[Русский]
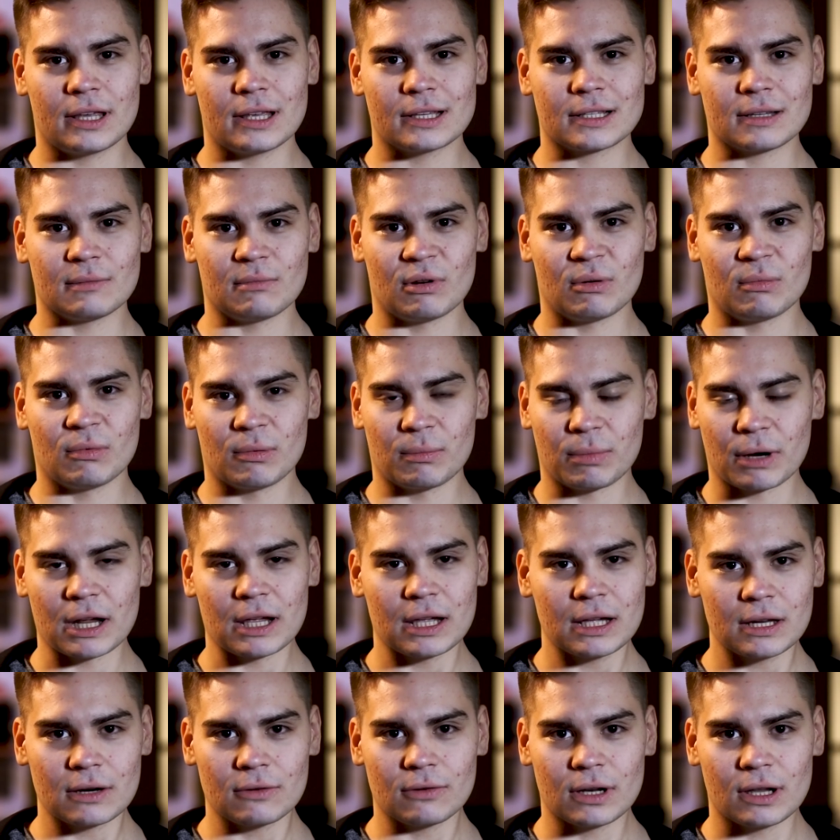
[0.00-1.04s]
если бы мы
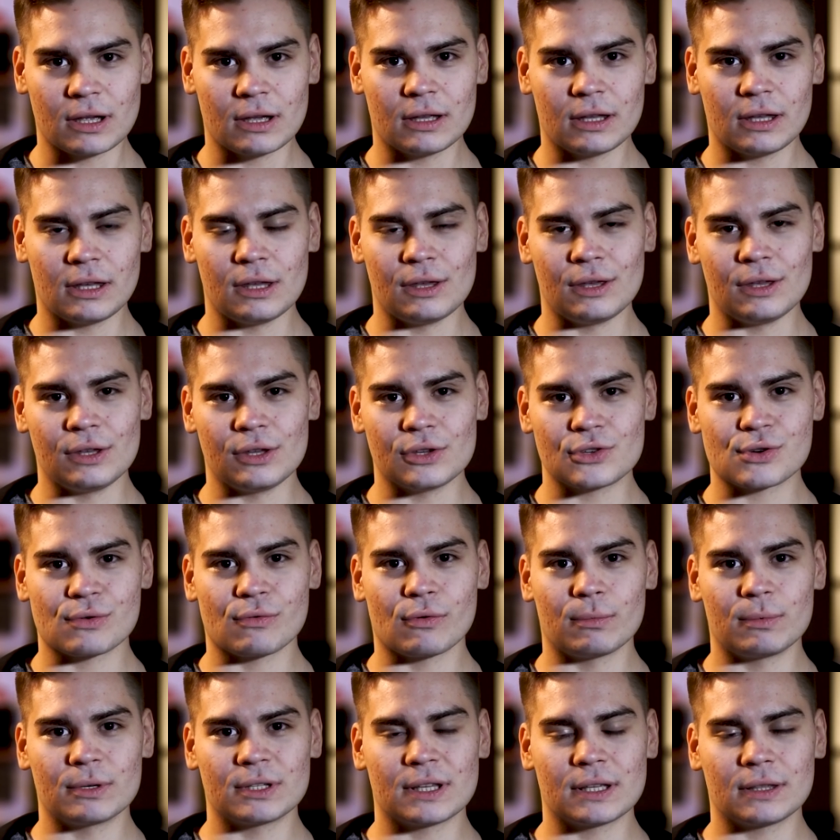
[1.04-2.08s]
проигрывали и
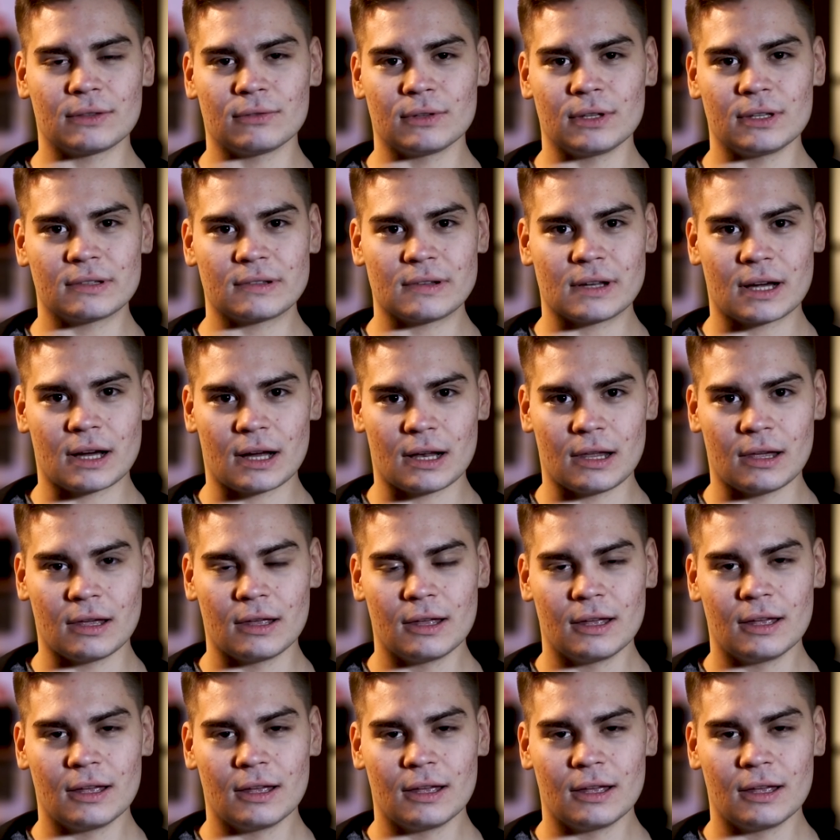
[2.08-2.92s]
ничего бы из этого не извлекали.